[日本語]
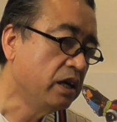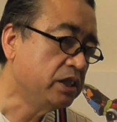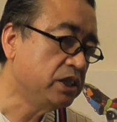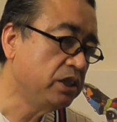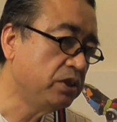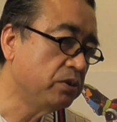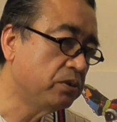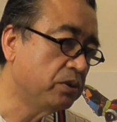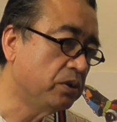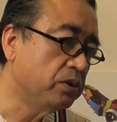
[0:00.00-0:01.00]
新
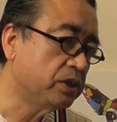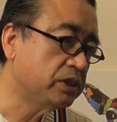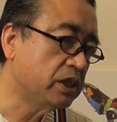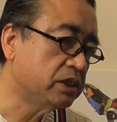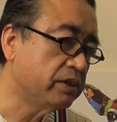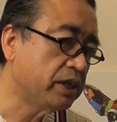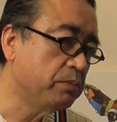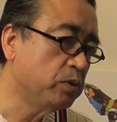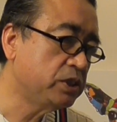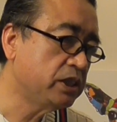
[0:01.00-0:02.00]
緑の季節は
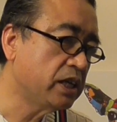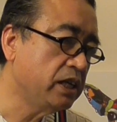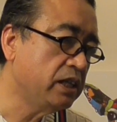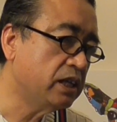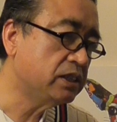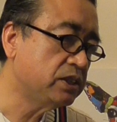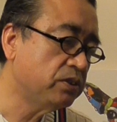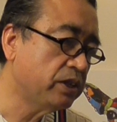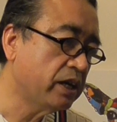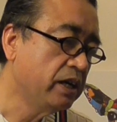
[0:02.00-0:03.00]
気持ちがいす
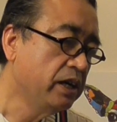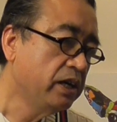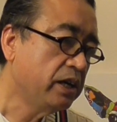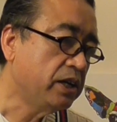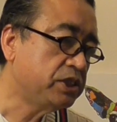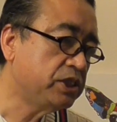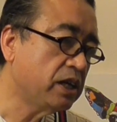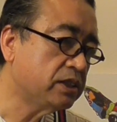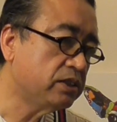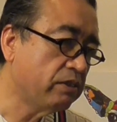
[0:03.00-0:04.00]
よね4
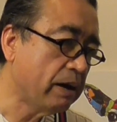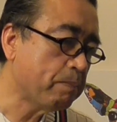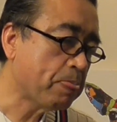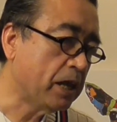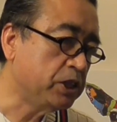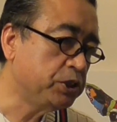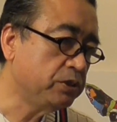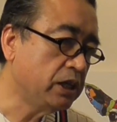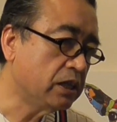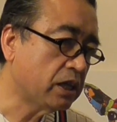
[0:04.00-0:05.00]
月は
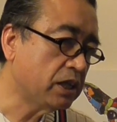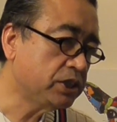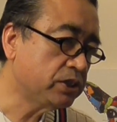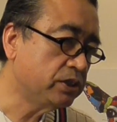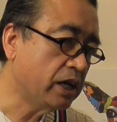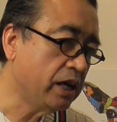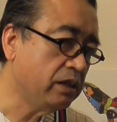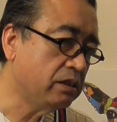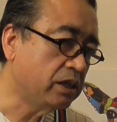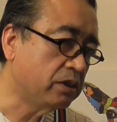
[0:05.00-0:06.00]
塾に新しく
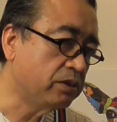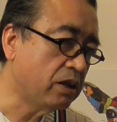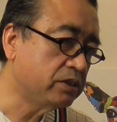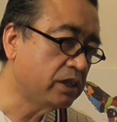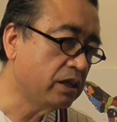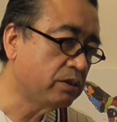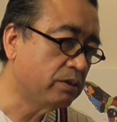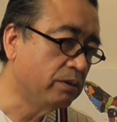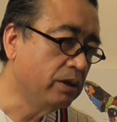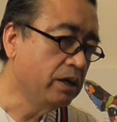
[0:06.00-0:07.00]
入ってくれる生
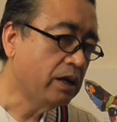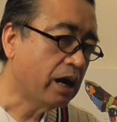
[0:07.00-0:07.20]
徒を